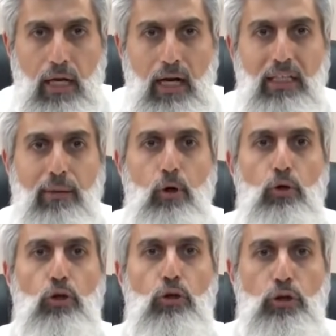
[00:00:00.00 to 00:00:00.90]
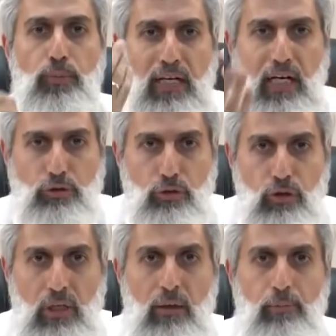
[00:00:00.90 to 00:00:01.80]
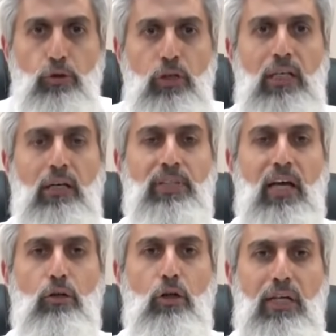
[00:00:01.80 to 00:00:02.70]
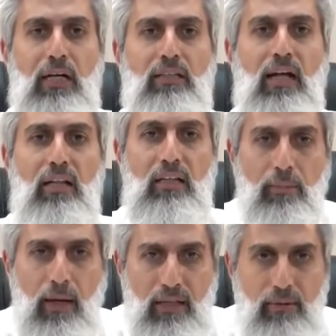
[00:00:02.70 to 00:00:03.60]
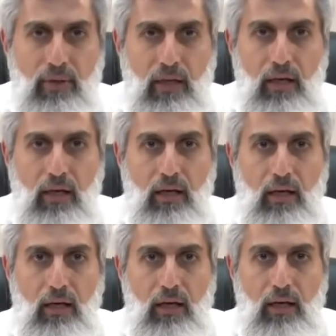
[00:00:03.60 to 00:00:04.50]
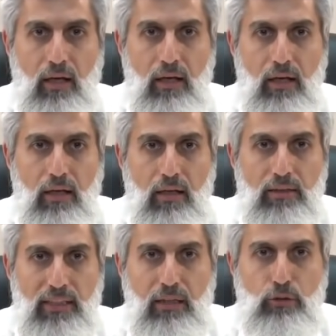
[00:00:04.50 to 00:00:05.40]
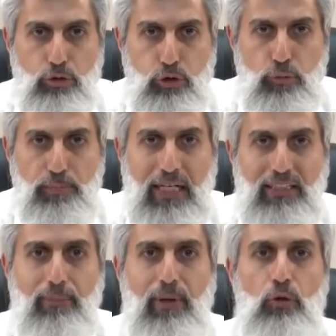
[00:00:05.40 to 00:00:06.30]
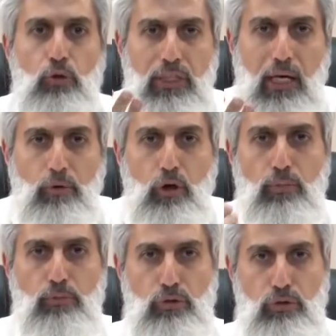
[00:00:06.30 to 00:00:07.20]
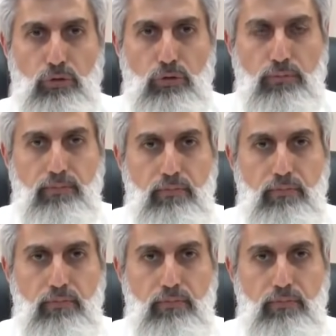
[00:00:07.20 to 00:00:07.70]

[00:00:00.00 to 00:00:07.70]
Acaba uykunuz mu kaçıyor? Bugün kimseyi gözaltına aldırmadım diye düşünüp de acaba uyuyamıyor musunuz?